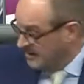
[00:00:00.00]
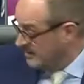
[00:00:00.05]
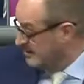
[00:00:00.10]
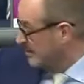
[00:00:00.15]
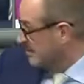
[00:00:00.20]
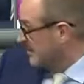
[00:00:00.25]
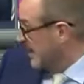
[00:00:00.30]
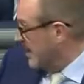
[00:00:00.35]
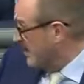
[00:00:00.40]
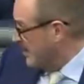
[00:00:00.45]

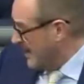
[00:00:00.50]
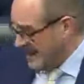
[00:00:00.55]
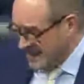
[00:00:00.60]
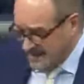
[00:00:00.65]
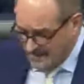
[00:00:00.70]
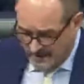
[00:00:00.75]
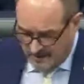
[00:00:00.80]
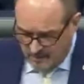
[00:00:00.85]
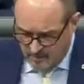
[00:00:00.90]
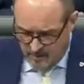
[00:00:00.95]
Sie
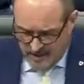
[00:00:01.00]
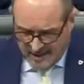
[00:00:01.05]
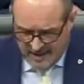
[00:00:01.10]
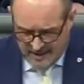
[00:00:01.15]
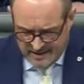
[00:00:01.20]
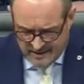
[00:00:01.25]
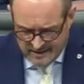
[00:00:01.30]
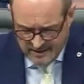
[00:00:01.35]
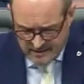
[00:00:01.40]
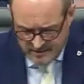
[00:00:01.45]
selber sind
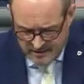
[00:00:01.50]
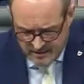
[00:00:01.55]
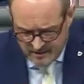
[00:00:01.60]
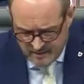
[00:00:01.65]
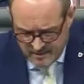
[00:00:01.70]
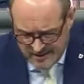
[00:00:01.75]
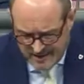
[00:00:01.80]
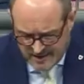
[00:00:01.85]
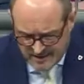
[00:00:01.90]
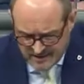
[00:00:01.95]
bereits seit
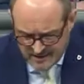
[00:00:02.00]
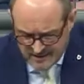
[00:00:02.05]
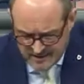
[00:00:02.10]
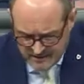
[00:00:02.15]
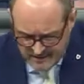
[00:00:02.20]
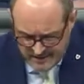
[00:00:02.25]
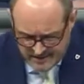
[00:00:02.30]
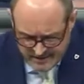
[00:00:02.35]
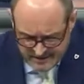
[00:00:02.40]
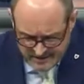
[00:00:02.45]
ihrem
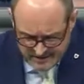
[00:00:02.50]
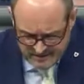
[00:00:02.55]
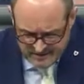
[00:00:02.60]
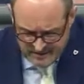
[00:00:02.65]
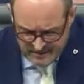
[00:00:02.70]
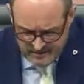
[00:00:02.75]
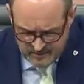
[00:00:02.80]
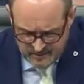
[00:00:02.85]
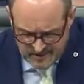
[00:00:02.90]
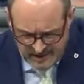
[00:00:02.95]
26.
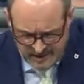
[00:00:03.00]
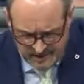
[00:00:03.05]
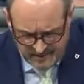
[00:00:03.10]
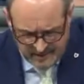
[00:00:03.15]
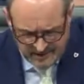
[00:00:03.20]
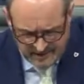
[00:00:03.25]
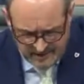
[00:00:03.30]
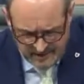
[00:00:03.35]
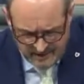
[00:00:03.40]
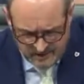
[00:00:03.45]
Lebensjahr
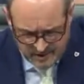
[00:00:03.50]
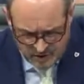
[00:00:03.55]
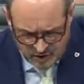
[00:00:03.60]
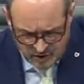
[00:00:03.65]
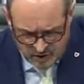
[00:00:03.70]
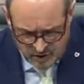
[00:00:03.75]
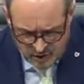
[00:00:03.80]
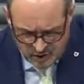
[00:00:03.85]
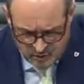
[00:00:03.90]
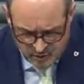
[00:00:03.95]
Mitglied des
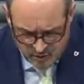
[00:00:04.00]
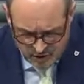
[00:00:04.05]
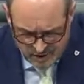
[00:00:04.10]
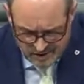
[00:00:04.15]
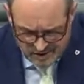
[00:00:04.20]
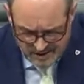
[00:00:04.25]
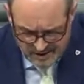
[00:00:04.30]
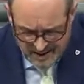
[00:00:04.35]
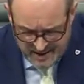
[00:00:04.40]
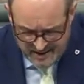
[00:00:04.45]
Deutschen
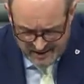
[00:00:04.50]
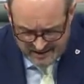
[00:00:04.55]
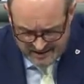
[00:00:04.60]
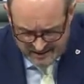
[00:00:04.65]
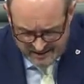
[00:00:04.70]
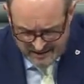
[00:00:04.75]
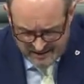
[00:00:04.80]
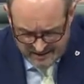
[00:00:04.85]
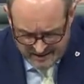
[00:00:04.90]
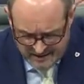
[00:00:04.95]

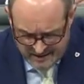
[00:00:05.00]
Bundestages.